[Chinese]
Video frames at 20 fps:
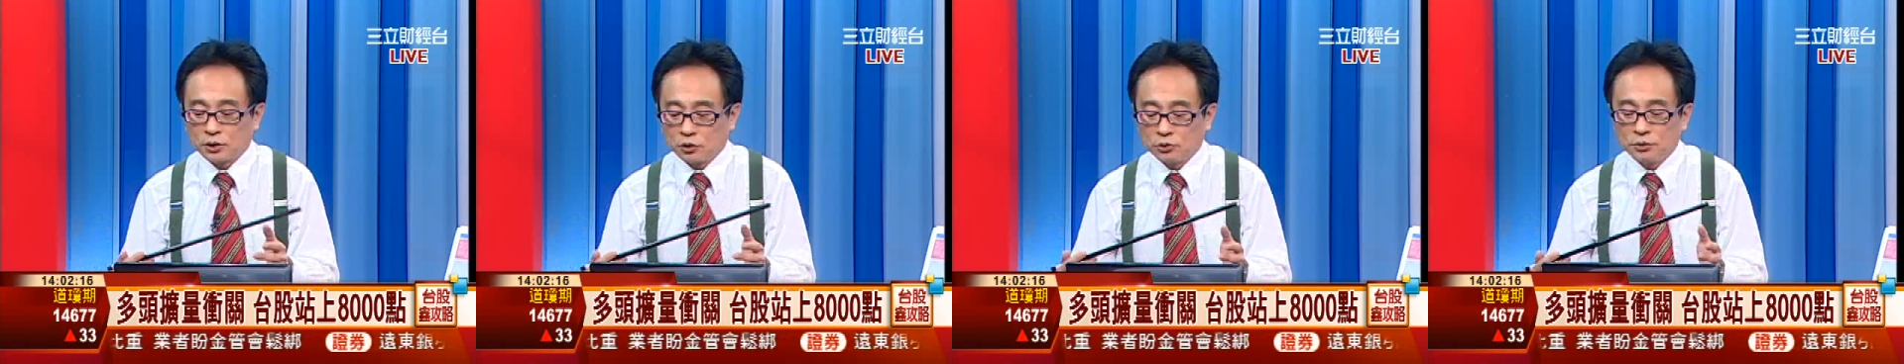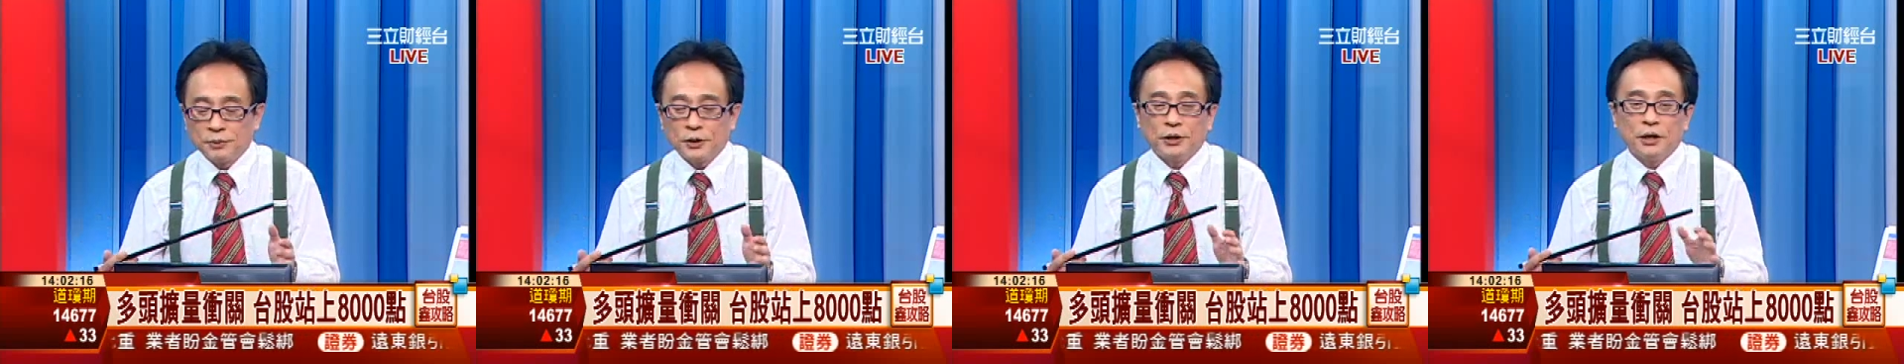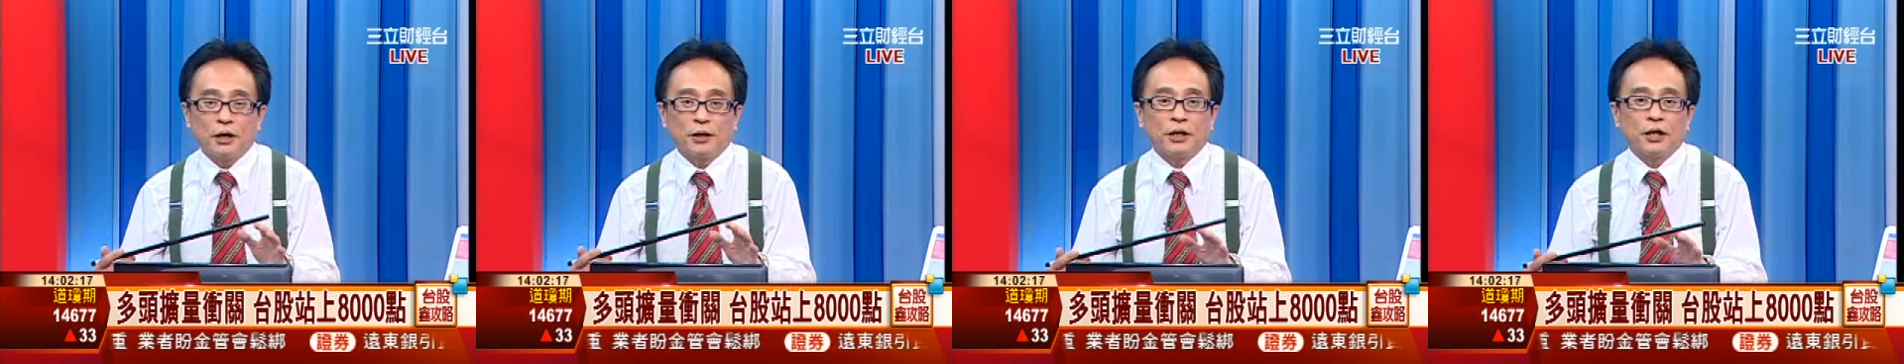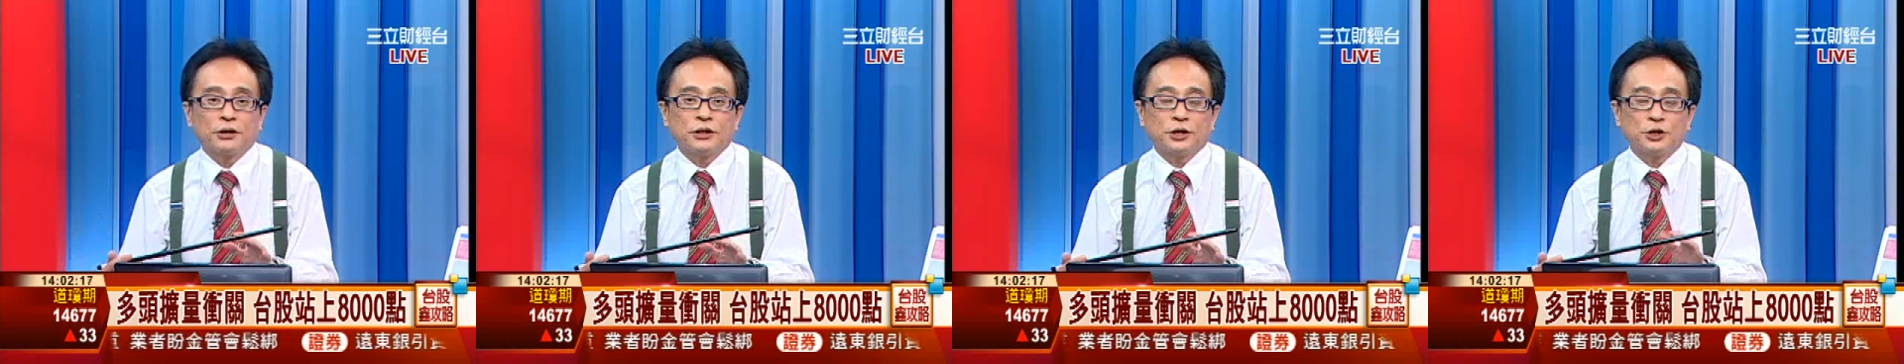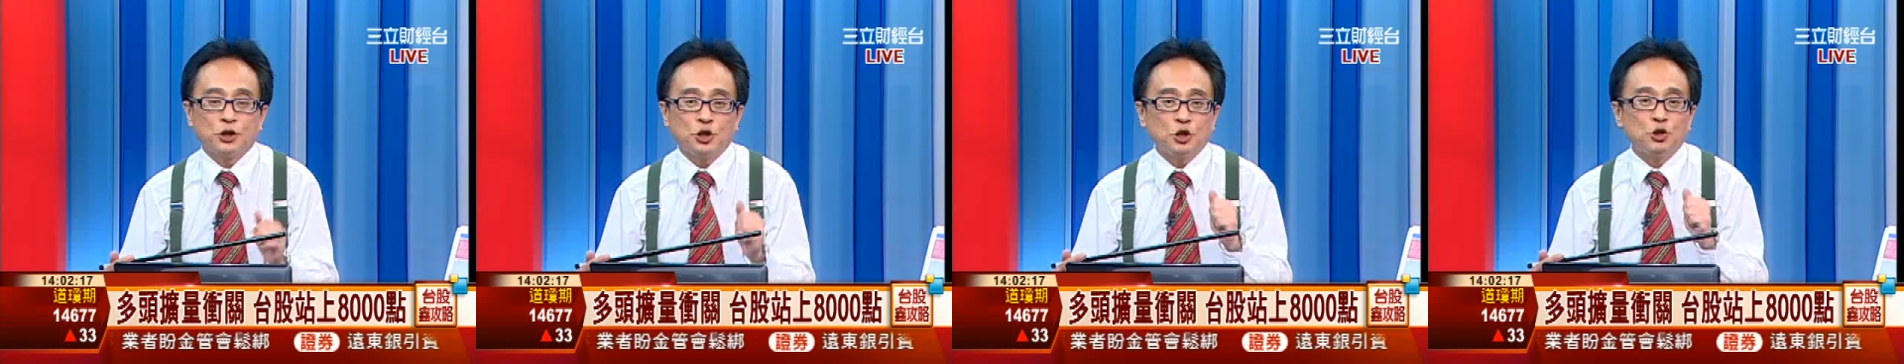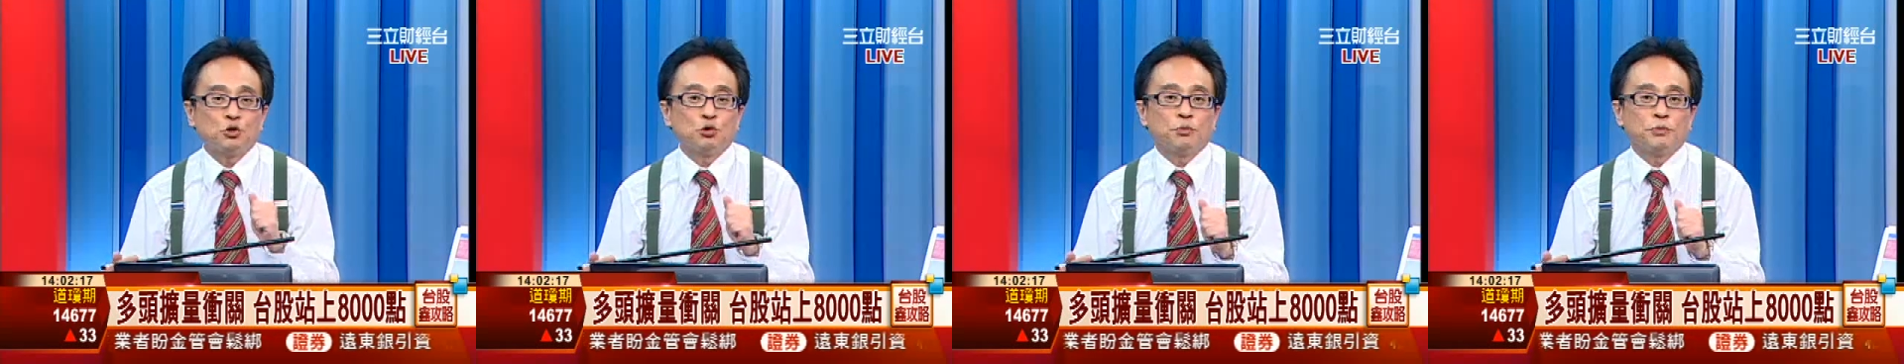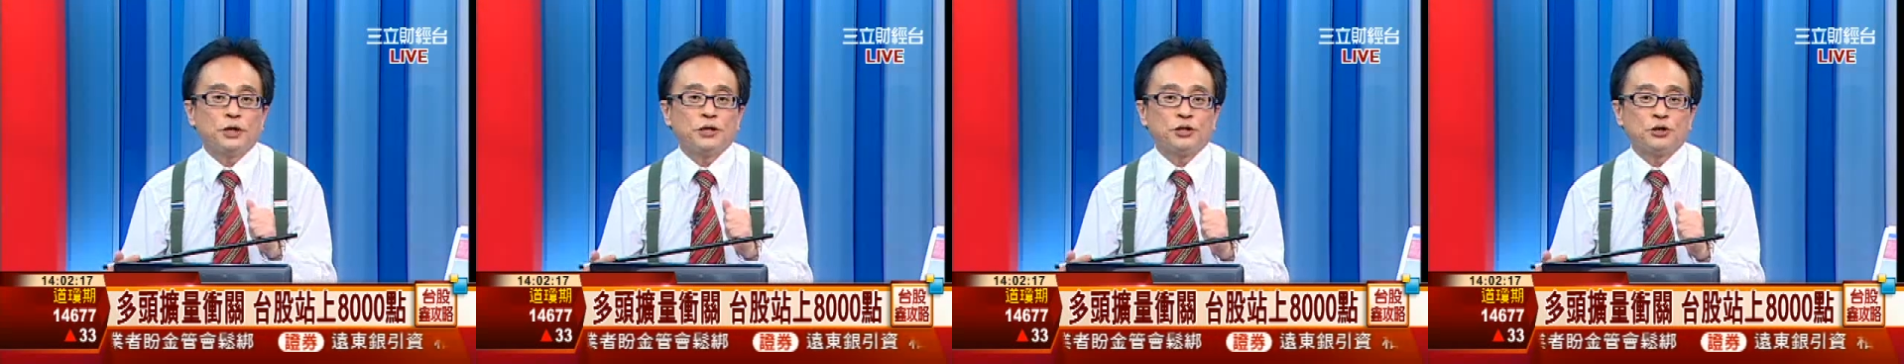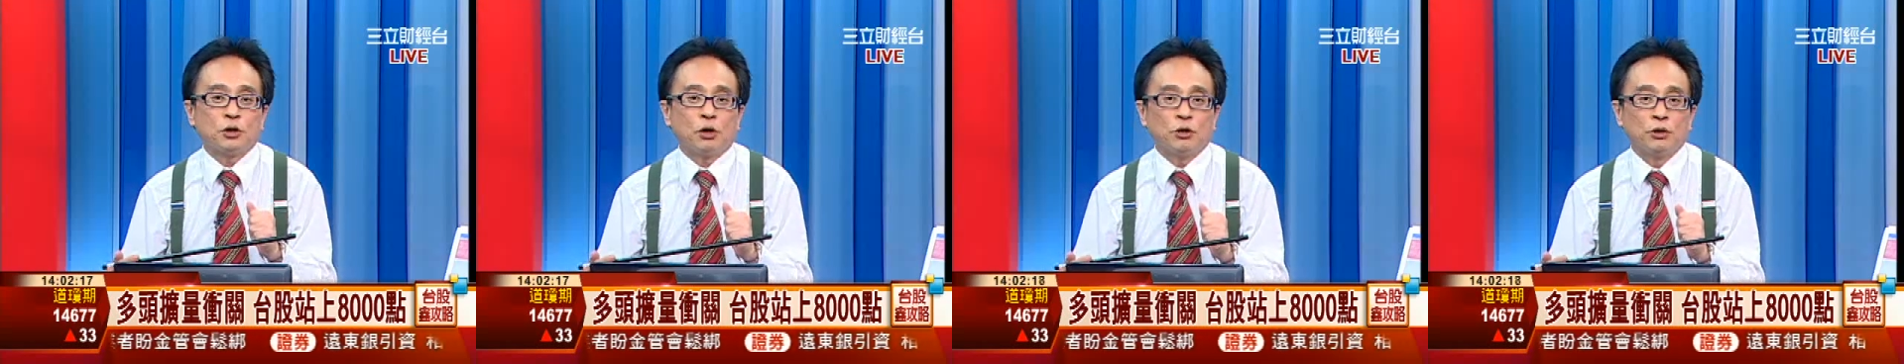投资者你要了解技术
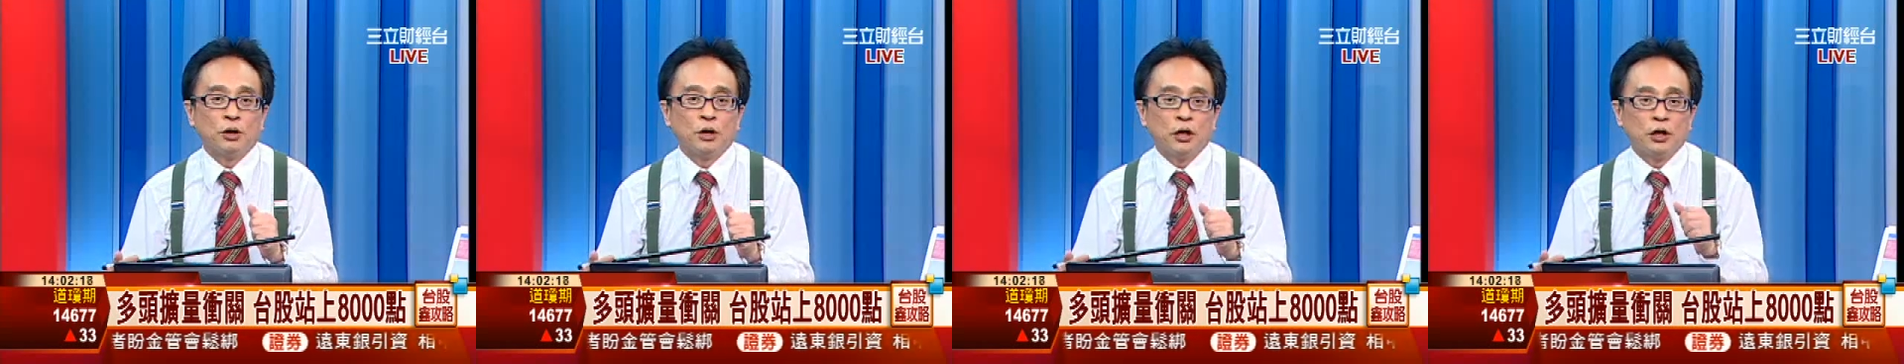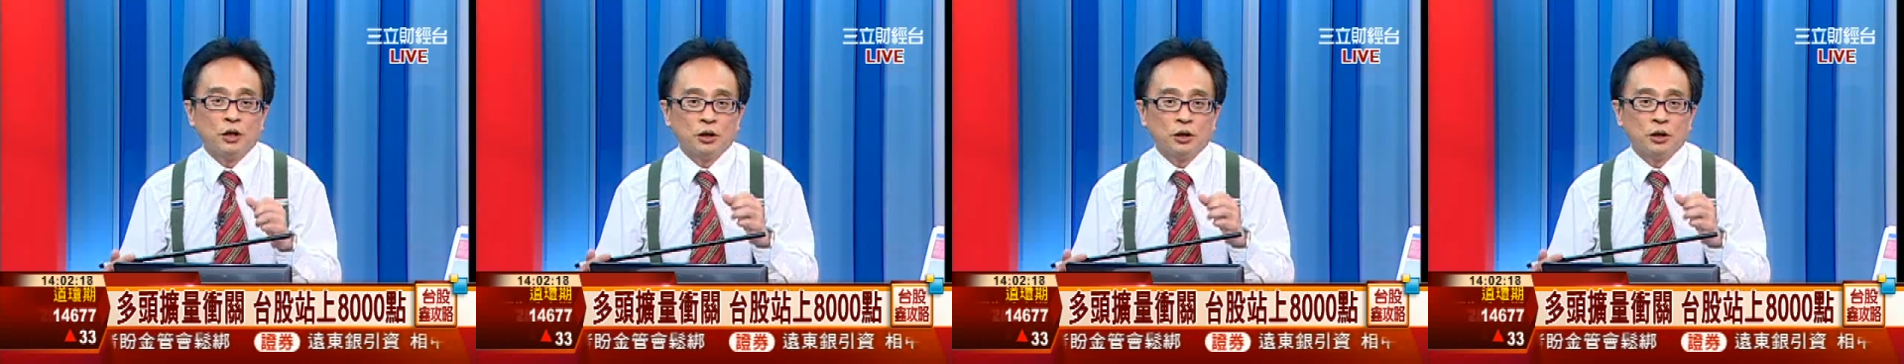面是从